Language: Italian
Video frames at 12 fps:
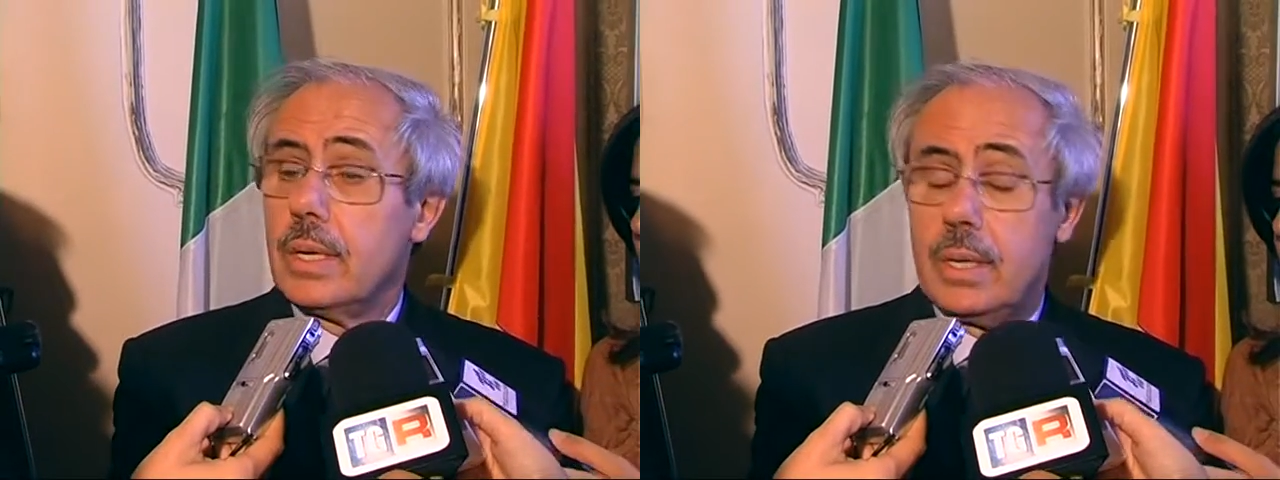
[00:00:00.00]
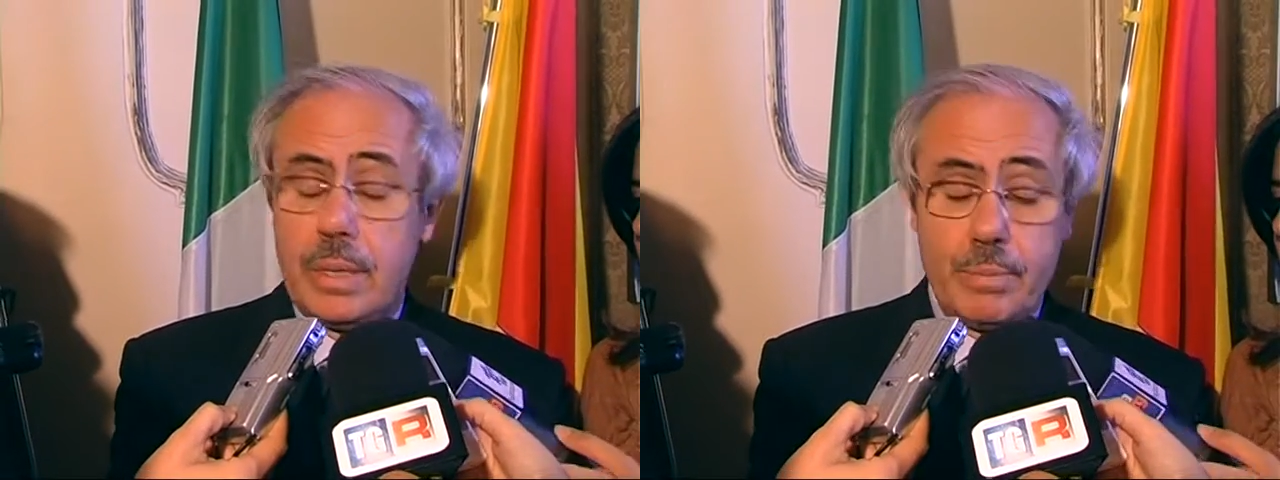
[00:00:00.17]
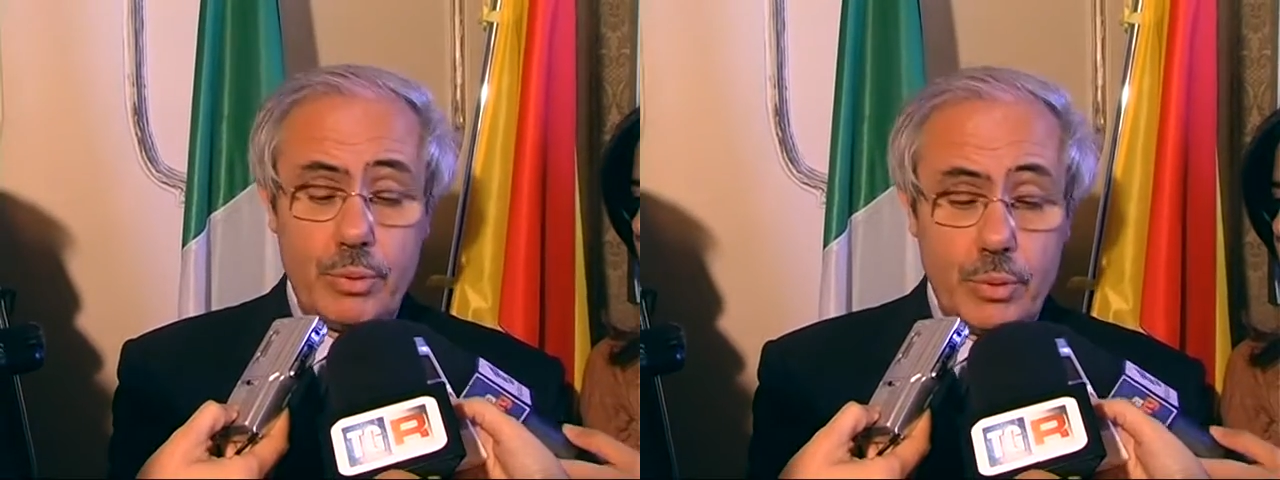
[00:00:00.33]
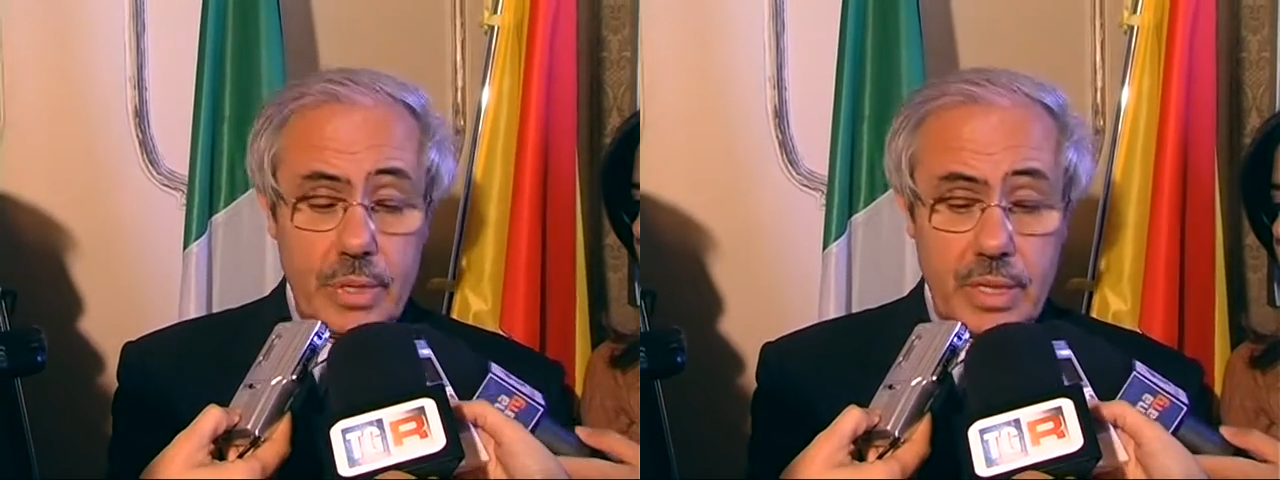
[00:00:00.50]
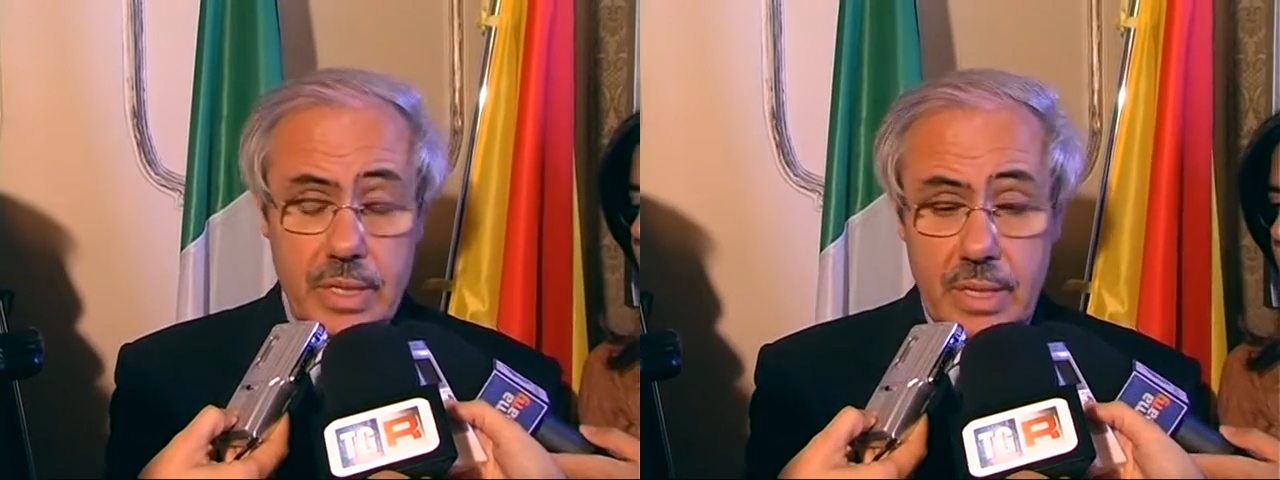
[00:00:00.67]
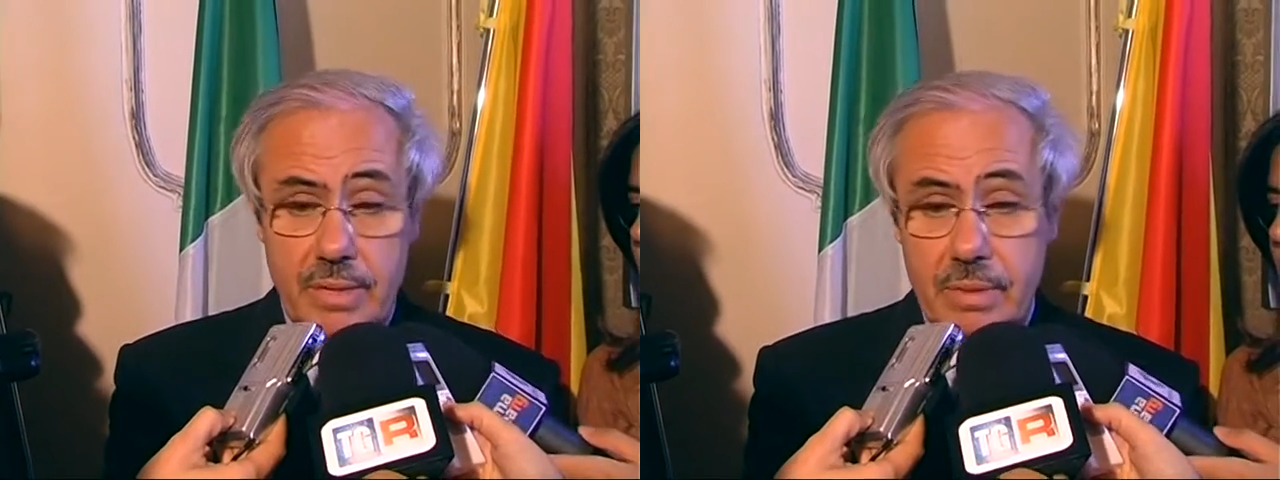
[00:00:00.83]
eh,
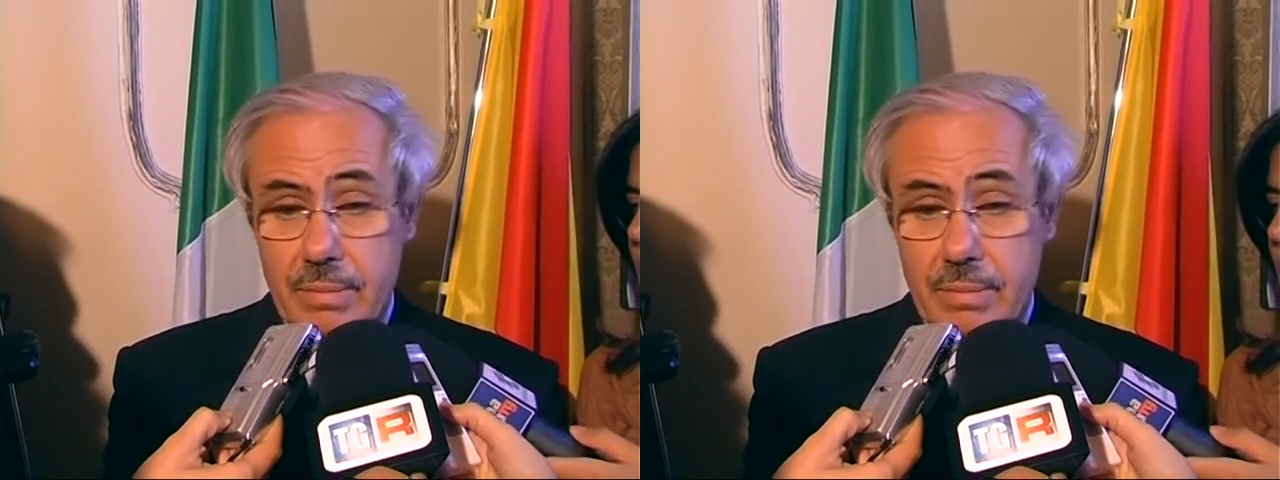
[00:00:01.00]
l'impugnativa,